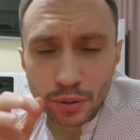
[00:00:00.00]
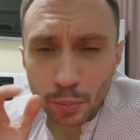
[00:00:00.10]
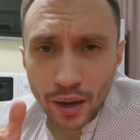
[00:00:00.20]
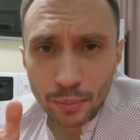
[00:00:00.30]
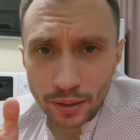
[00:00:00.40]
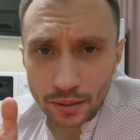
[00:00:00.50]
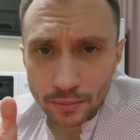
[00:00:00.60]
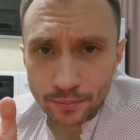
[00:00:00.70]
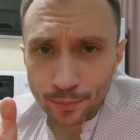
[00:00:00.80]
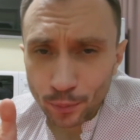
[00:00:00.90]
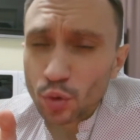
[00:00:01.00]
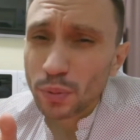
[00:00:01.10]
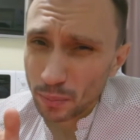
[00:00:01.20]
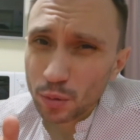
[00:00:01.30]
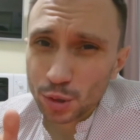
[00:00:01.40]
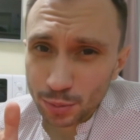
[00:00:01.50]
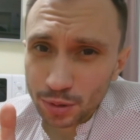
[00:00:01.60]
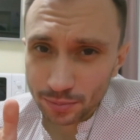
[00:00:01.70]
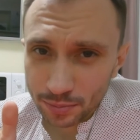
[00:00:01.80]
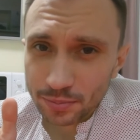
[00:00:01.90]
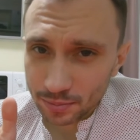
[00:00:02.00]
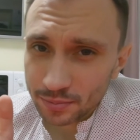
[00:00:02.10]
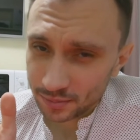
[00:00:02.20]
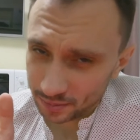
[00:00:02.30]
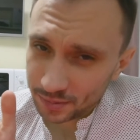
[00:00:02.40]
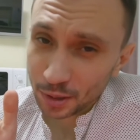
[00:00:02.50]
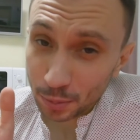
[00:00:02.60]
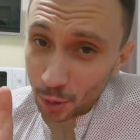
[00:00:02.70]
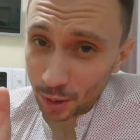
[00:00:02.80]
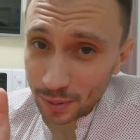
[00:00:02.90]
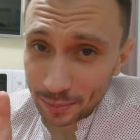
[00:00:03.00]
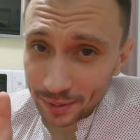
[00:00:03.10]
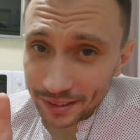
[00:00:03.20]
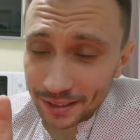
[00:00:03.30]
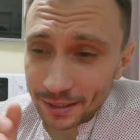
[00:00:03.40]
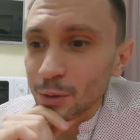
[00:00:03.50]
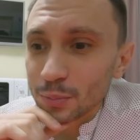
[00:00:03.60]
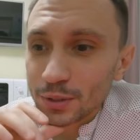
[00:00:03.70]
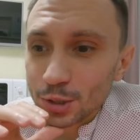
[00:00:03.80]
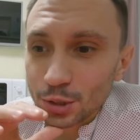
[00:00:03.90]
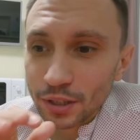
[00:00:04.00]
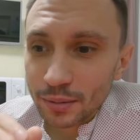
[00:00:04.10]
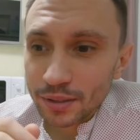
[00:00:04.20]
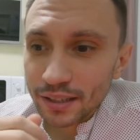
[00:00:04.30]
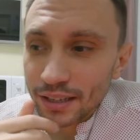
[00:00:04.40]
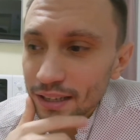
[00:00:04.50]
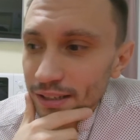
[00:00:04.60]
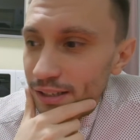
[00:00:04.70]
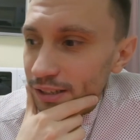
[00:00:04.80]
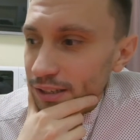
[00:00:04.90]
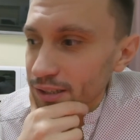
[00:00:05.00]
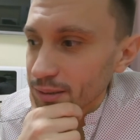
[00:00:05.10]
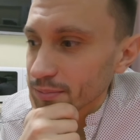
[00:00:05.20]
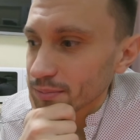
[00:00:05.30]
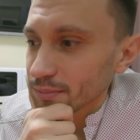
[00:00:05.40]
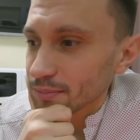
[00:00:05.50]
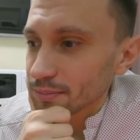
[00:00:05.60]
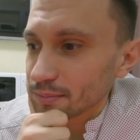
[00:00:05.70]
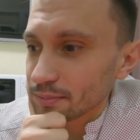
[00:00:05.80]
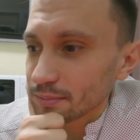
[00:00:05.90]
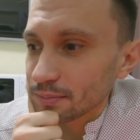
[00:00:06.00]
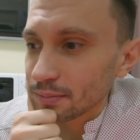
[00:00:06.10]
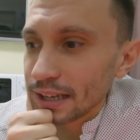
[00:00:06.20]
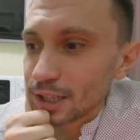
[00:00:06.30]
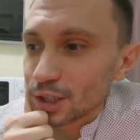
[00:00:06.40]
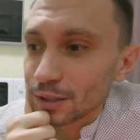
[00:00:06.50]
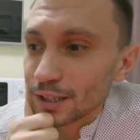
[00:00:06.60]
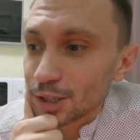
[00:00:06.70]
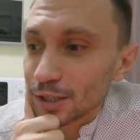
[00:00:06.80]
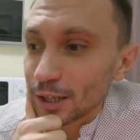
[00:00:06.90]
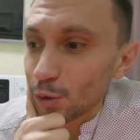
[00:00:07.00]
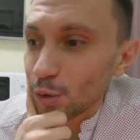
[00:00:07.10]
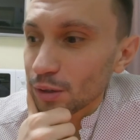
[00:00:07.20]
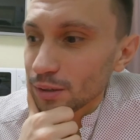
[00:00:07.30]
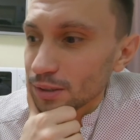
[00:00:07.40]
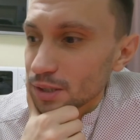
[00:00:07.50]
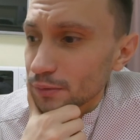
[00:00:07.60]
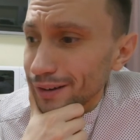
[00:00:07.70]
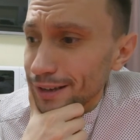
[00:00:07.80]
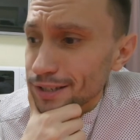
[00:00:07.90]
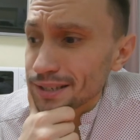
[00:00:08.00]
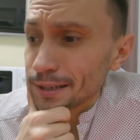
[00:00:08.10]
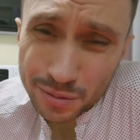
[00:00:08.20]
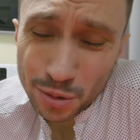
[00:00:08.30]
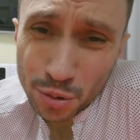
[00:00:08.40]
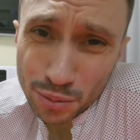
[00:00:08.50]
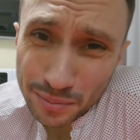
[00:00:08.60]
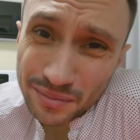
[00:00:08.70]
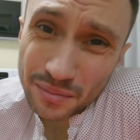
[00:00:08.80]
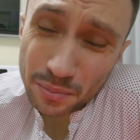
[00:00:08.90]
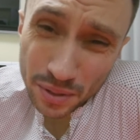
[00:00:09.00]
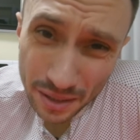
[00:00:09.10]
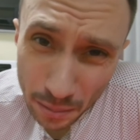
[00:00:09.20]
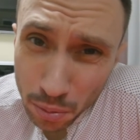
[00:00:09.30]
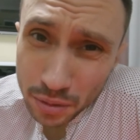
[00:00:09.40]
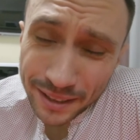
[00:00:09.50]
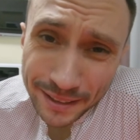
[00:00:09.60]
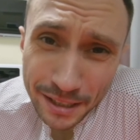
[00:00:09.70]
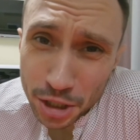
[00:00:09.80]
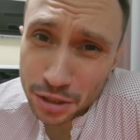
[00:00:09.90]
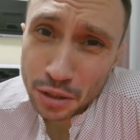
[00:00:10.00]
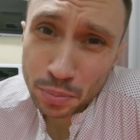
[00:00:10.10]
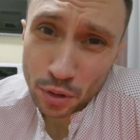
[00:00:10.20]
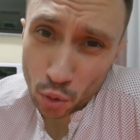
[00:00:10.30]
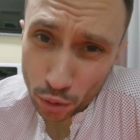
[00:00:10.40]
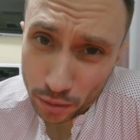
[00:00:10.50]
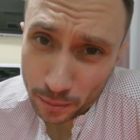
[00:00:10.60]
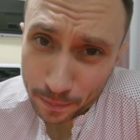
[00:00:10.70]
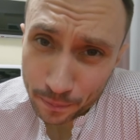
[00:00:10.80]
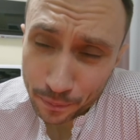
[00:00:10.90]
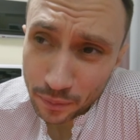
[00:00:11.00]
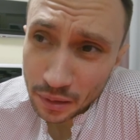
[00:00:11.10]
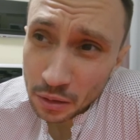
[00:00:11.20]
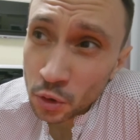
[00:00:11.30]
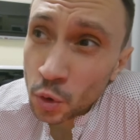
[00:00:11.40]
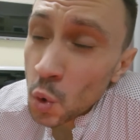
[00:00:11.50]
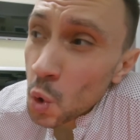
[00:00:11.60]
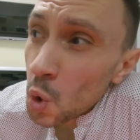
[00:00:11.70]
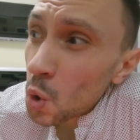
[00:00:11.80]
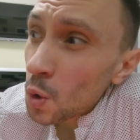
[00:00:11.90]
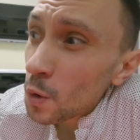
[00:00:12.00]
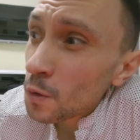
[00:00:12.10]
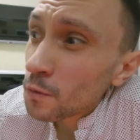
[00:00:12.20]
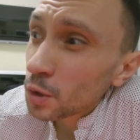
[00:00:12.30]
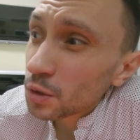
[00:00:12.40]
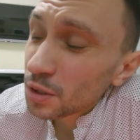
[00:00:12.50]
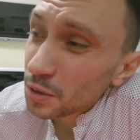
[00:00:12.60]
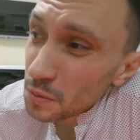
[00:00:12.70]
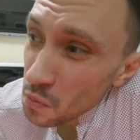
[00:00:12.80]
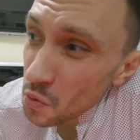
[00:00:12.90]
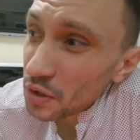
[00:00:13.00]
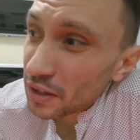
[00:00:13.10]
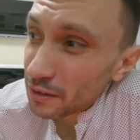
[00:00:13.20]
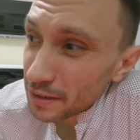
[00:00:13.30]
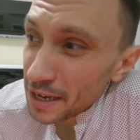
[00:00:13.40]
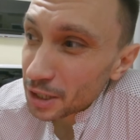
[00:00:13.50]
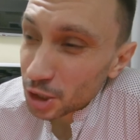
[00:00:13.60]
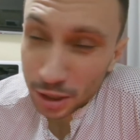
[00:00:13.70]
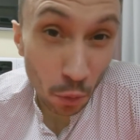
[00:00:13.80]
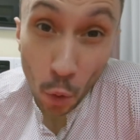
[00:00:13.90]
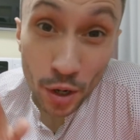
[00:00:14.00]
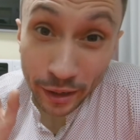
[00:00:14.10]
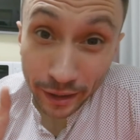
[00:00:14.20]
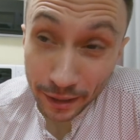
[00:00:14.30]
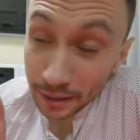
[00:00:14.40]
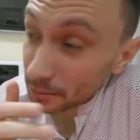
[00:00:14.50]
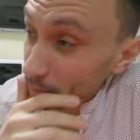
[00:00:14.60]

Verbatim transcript: был папа. Ну, папа уже был неплохо припитый. Он подошел ко мне и начал наш диалог с фразы «Ну, пиздобол ты, конечно, неплохой. Но вот мой товарищ там Колька,